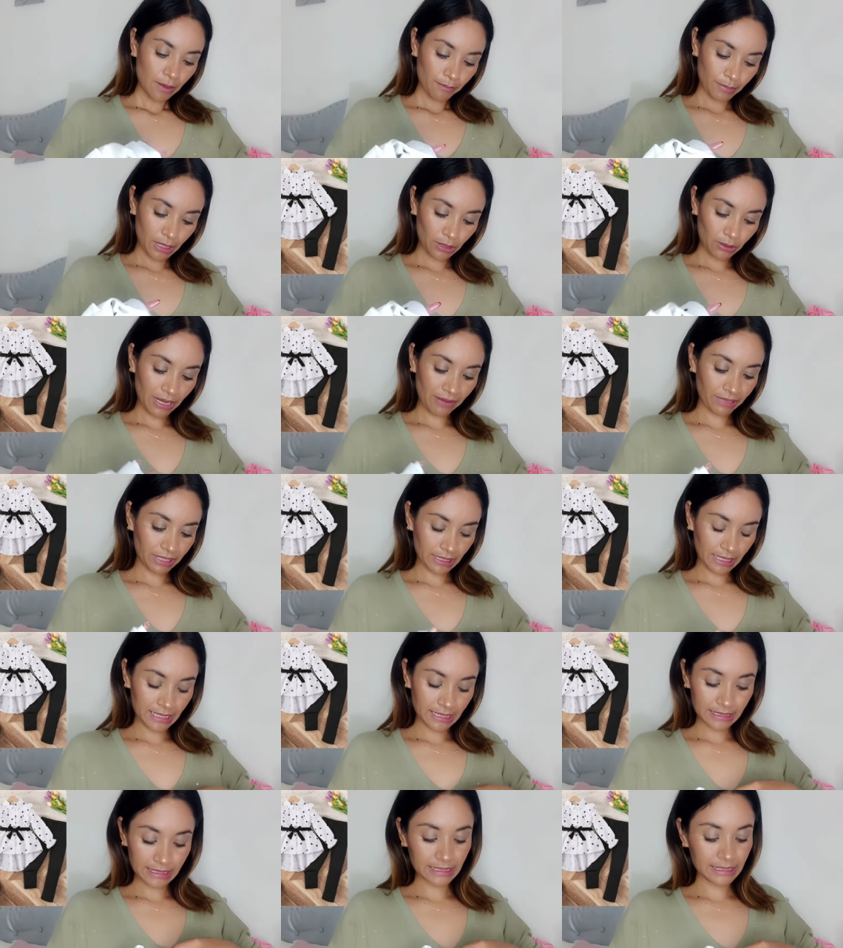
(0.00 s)
Pero la
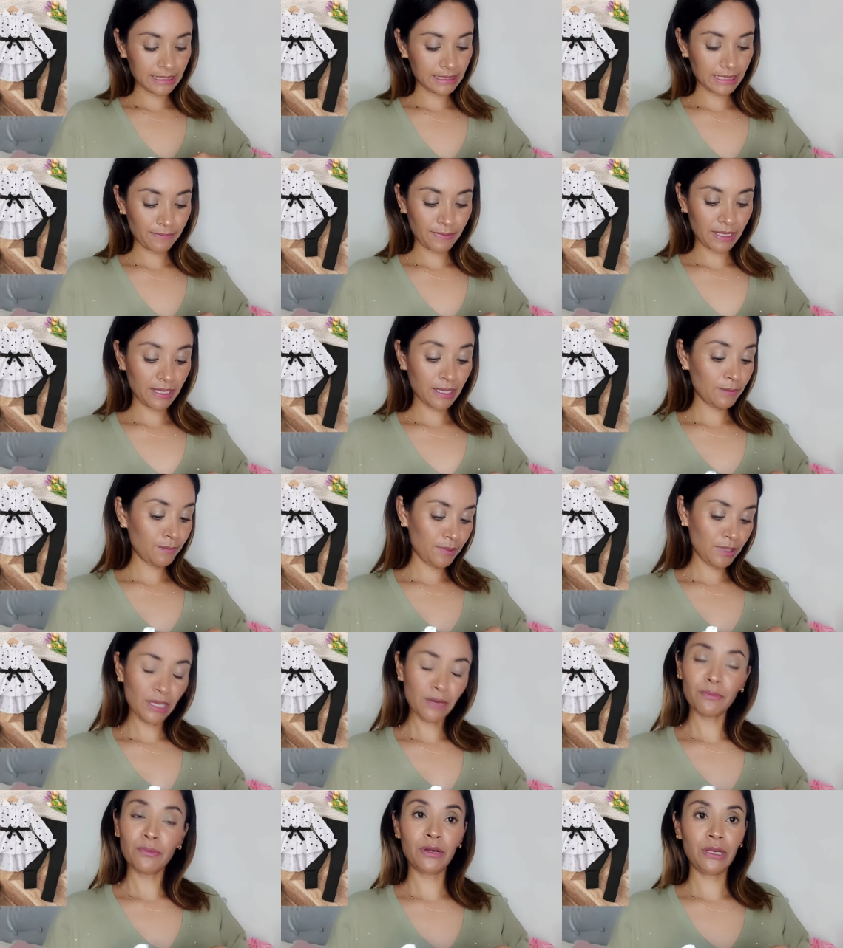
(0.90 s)
verdad es que sí se ve
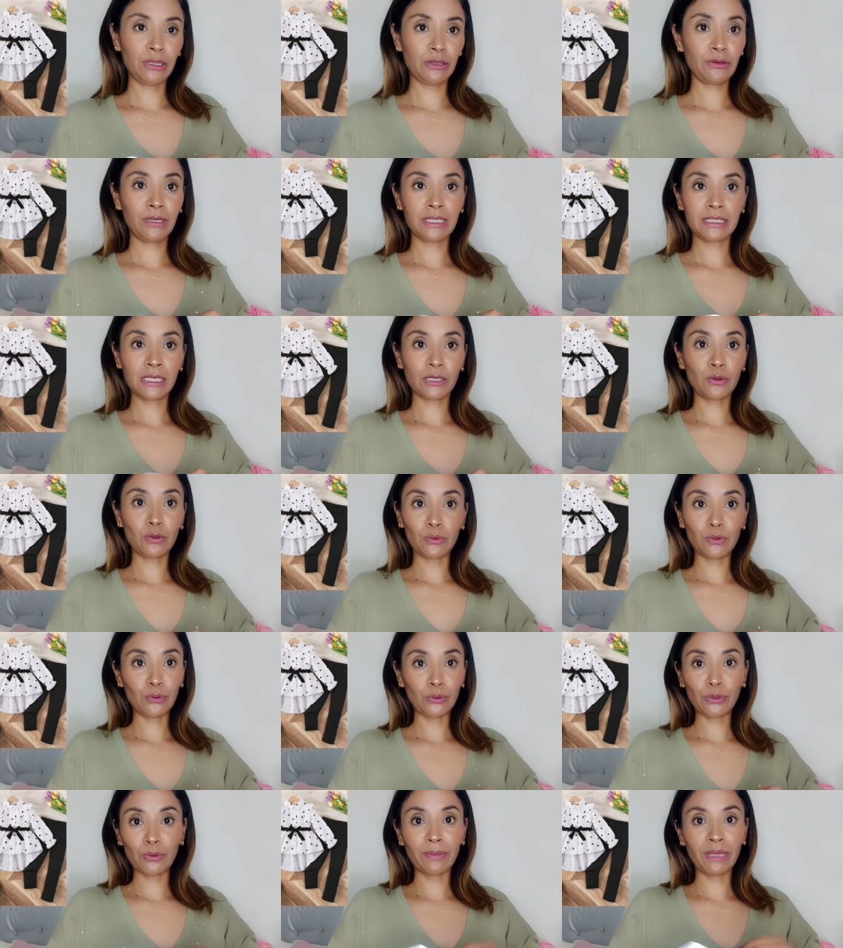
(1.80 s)
bien bonito este
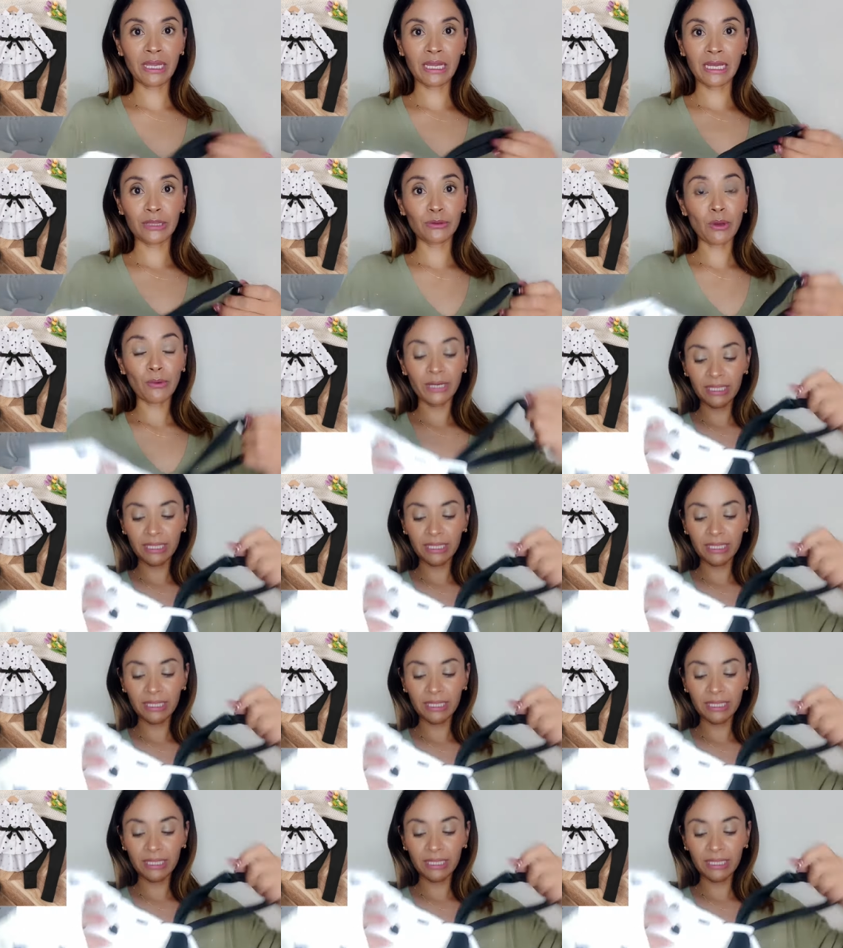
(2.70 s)
conjunto, me encantó.